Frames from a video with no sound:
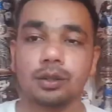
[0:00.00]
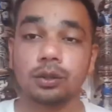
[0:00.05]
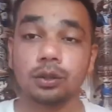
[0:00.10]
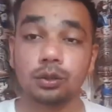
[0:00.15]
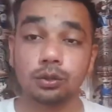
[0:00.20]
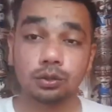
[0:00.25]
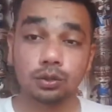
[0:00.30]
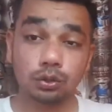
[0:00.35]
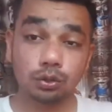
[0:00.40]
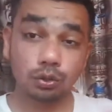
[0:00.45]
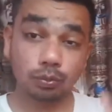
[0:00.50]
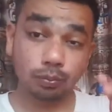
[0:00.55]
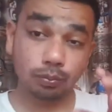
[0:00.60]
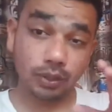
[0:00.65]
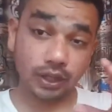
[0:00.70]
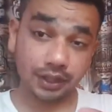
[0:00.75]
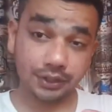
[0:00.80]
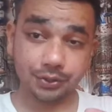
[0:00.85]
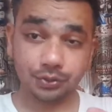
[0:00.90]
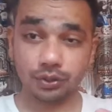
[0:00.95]
दोस्तों जो
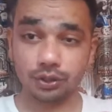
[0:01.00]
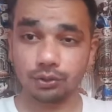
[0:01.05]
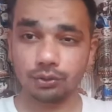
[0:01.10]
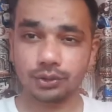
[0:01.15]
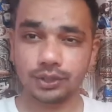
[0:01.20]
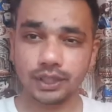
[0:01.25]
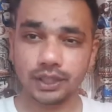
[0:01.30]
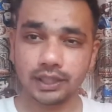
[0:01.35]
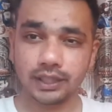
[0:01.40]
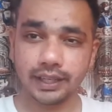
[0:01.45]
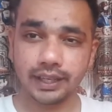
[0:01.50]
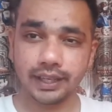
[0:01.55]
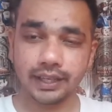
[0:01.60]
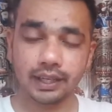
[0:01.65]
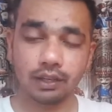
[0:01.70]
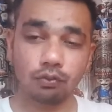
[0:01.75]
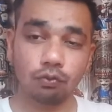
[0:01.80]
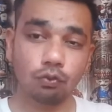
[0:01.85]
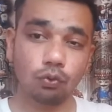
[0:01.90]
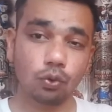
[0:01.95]
पांचवी न्यूज़ निकल के आ
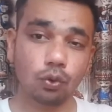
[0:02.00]
रही है